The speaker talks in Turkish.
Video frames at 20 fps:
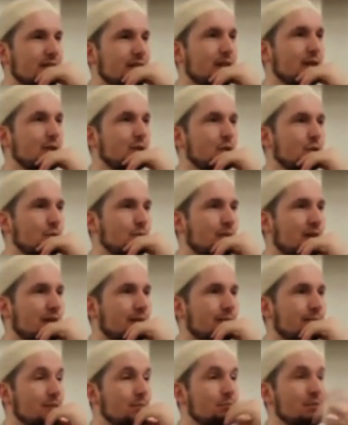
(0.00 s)
Hiç düşünme.
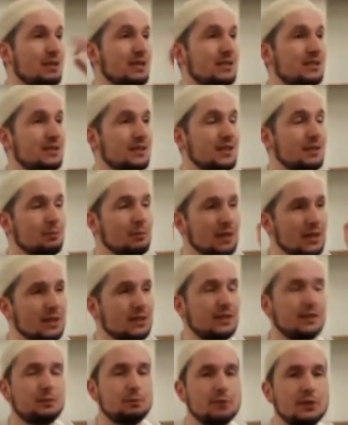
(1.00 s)
Biz iman
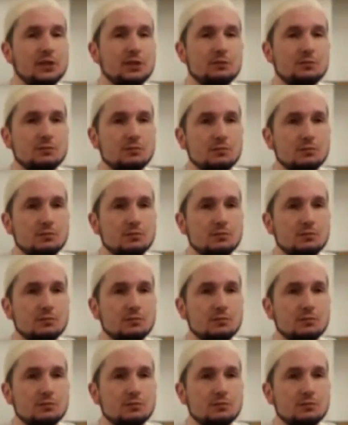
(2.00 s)
ettik mi?